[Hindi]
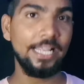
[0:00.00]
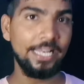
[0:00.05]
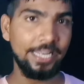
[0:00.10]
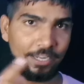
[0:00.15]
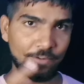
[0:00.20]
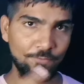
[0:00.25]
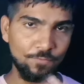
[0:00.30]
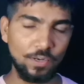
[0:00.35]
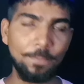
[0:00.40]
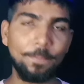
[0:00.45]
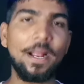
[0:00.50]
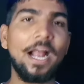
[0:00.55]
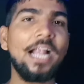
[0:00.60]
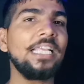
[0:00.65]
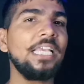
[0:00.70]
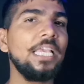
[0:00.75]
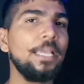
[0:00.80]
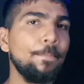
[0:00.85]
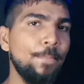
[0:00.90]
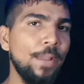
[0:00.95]
लेकिन
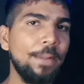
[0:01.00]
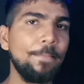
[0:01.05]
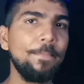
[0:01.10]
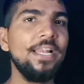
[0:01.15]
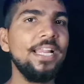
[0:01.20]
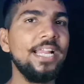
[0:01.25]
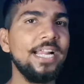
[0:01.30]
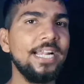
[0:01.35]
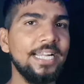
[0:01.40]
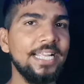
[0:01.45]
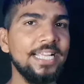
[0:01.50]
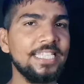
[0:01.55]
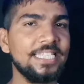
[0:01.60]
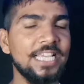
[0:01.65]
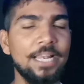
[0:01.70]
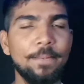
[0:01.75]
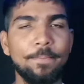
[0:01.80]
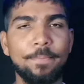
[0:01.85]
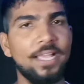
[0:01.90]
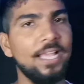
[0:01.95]
फ्लिपकार्ट की बिग बिलियन डे
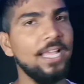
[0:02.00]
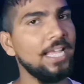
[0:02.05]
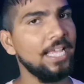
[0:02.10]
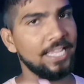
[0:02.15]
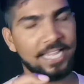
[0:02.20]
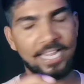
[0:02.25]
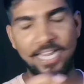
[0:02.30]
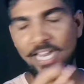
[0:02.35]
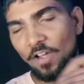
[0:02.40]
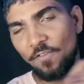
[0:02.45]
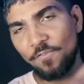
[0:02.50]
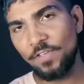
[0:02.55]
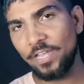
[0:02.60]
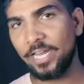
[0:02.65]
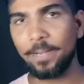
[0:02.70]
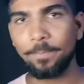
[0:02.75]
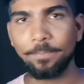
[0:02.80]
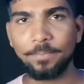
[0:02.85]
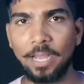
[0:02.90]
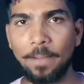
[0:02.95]
सेल पे ये काफी
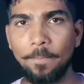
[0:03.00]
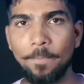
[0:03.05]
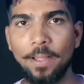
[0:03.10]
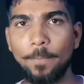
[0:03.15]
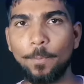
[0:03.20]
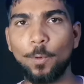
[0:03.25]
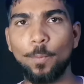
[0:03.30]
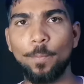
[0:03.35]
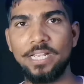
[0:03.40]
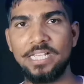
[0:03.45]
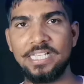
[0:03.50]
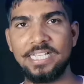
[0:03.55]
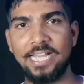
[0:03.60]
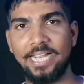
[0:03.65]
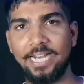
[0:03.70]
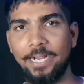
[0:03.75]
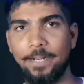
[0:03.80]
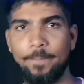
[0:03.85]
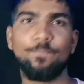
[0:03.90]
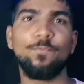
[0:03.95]
कम दाम में आपको मिल
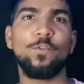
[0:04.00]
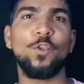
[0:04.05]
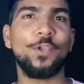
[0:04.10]
जाएगा